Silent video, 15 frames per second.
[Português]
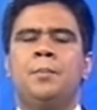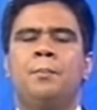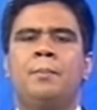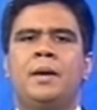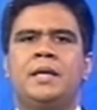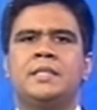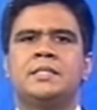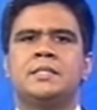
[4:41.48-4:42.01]

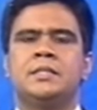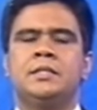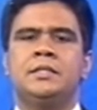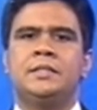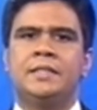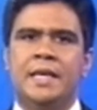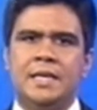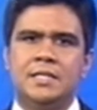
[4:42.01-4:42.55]
Mas
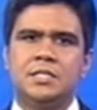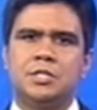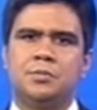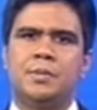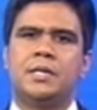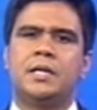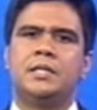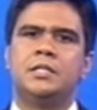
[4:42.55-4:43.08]
desses
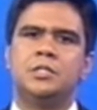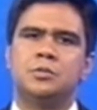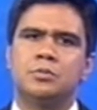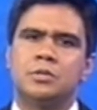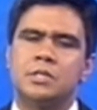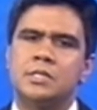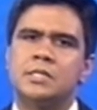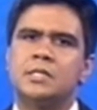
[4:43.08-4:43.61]

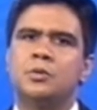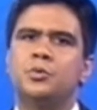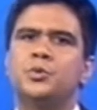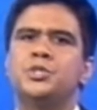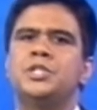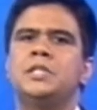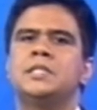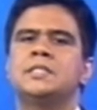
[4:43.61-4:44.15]
mecanismos que são
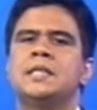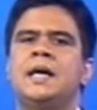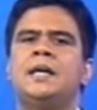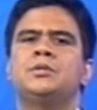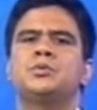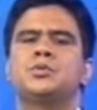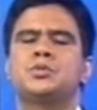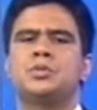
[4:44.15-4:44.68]

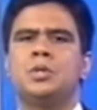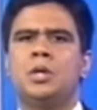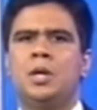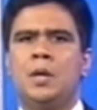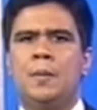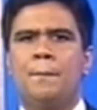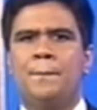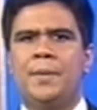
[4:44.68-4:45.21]
utilizados
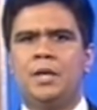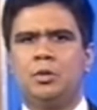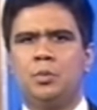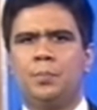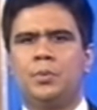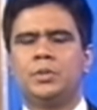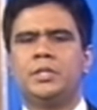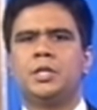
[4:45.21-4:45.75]

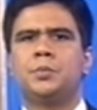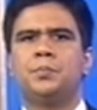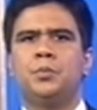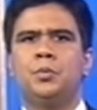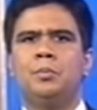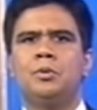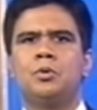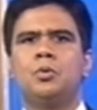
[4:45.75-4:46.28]
pelo poder
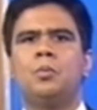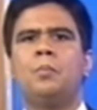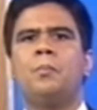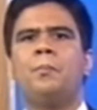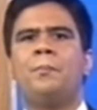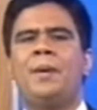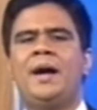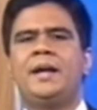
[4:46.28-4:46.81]
público
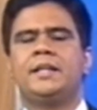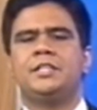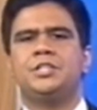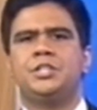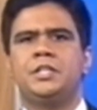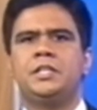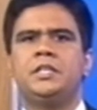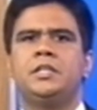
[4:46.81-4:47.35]
para
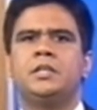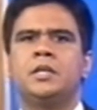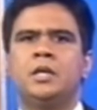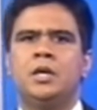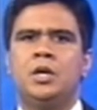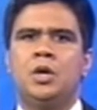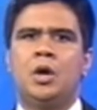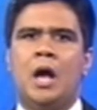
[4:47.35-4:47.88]
gerir
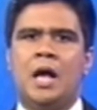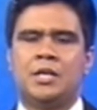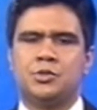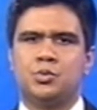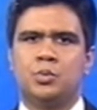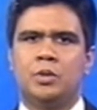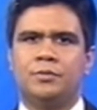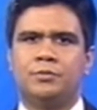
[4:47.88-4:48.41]
a
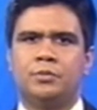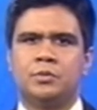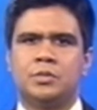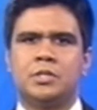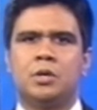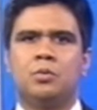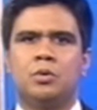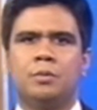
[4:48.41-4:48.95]
sua
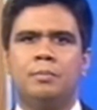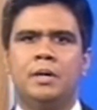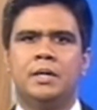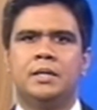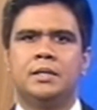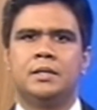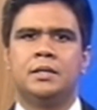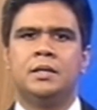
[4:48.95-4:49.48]
função
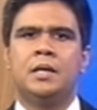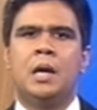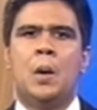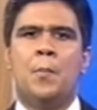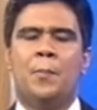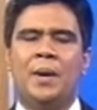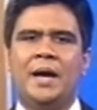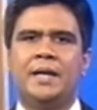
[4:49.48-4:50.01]
urbana,
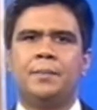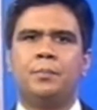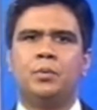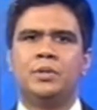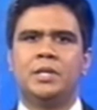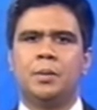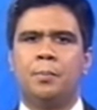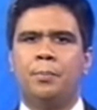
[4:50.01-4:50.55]
para
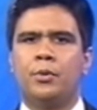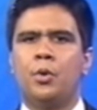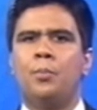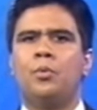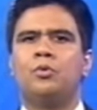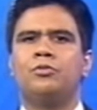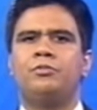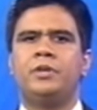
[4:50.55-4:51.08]
poder
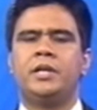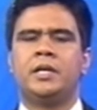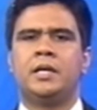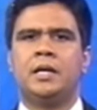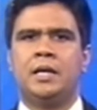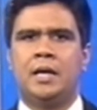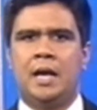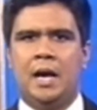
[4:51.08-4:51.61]
promover
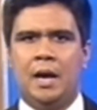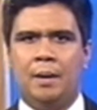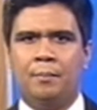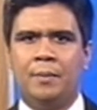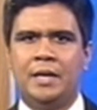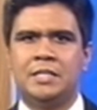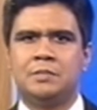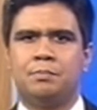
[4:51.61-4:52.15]
a
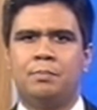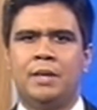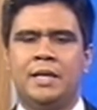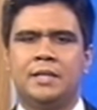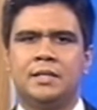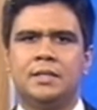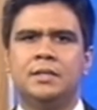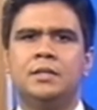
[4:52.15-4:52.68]
mais
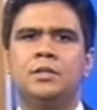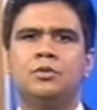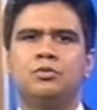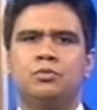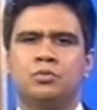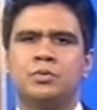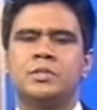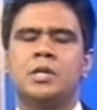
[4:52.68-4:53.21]
plena
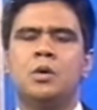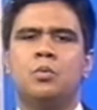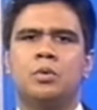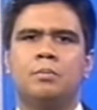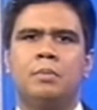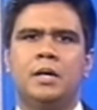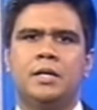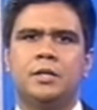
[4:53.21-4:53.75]
função
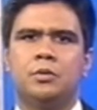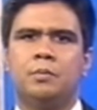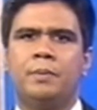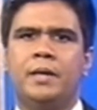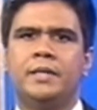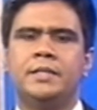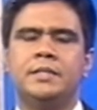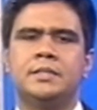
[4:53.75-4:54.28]
urbana do
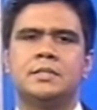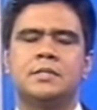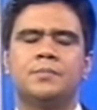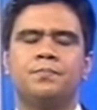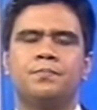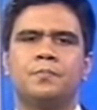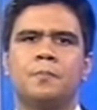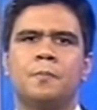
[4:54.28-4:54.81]
país,